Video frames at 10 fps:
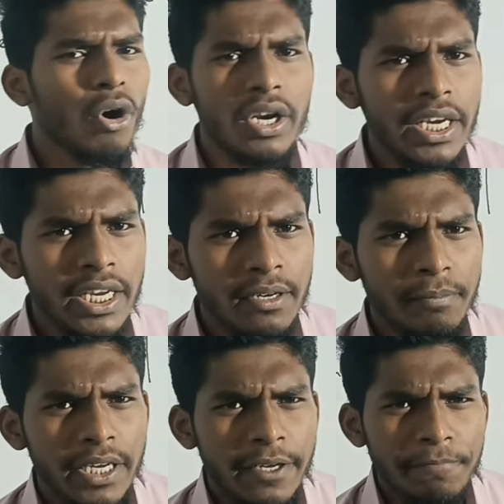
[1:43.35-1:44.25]

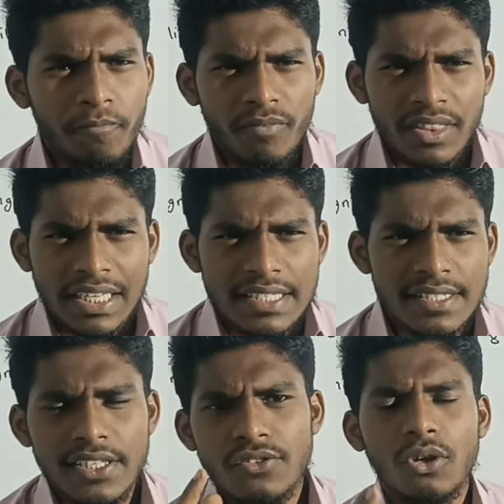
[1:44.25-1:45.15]
मॉर्निंग में
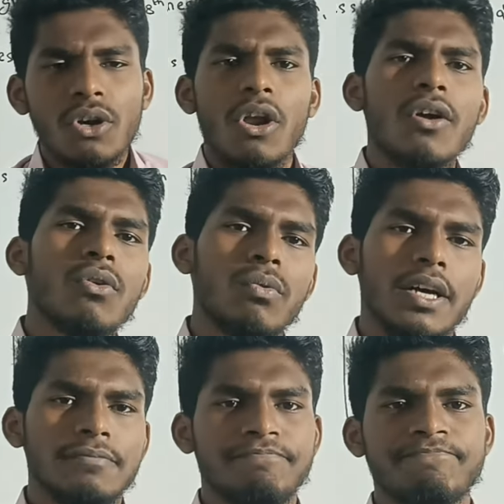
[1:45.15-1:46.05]
सिक्स ओ क्लॉक
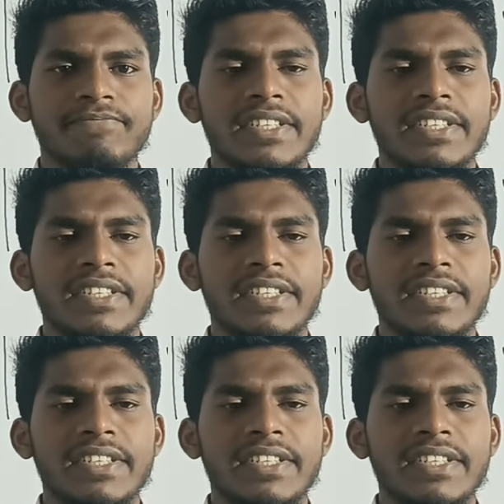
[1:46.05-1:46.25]
हुआ